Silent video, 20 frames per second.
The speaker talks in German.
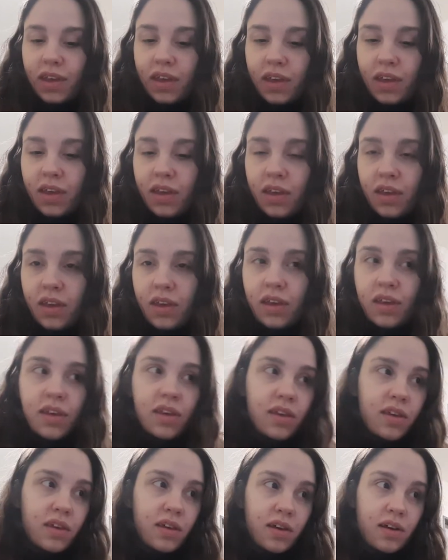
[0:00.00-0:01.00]

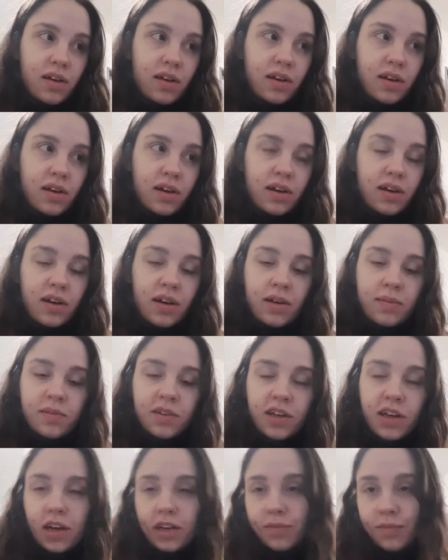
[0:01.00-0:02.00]
ich habe
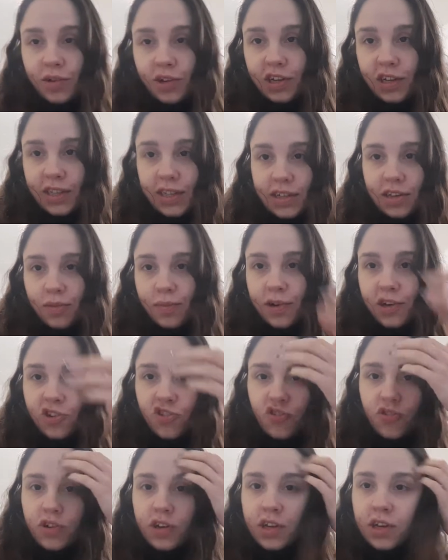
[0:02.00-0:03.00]
gerade mich tatsächlich immer eine
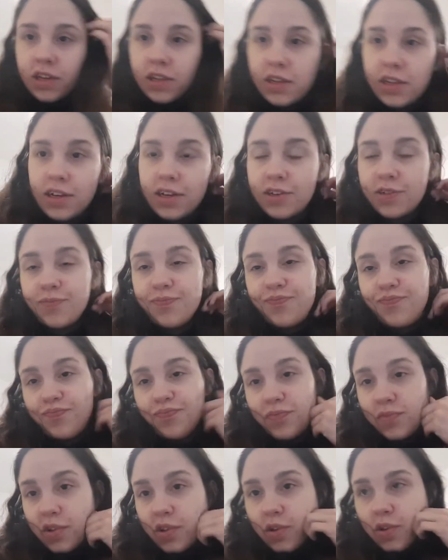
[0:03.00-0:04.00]
Stunde hingelegt
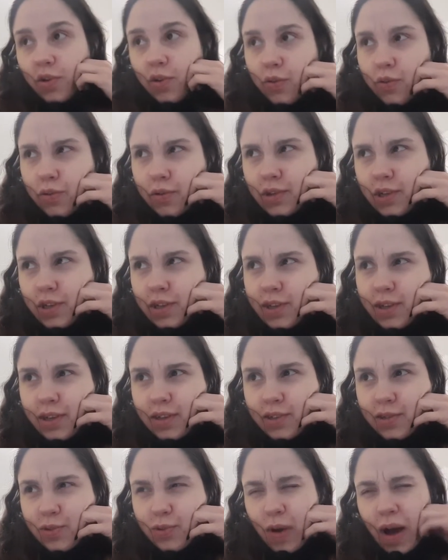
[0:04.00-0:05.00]
und
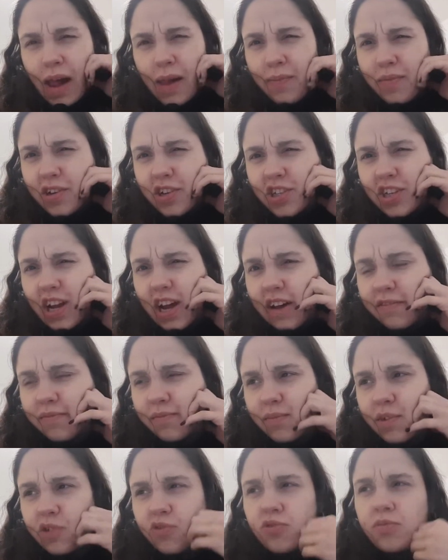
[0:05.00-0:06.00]
so halb
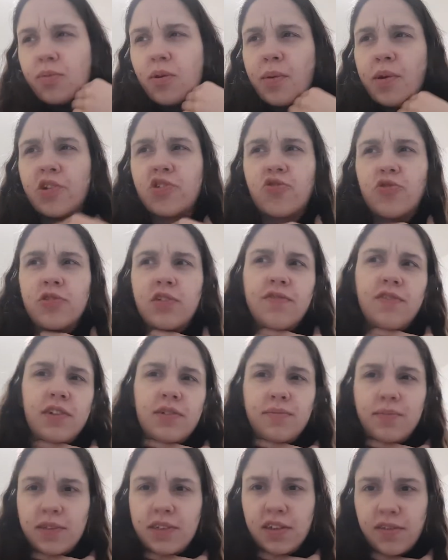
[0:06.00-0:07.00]
geschlafen. Mir tut bei meine Schulter wieder
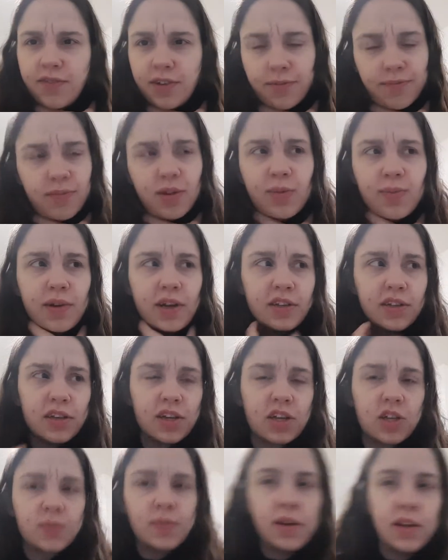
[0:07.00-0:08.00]
ein bisschen weh. Ich bin also
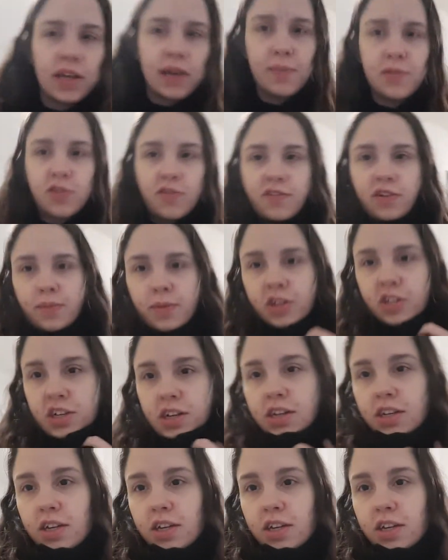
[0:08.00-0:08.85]
echt gespannt. Ich habe jetzt auch wieder meinen Schal